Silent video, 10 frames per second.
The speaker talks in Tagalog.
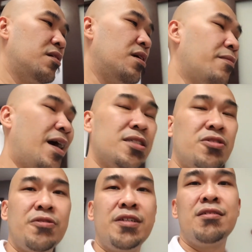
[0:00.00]
a
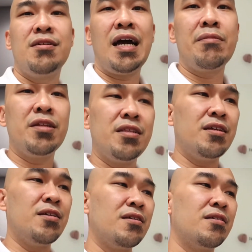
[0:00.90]
mastoid
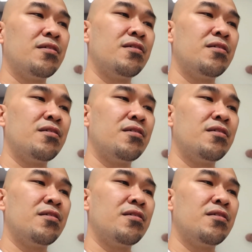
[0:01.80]
cavity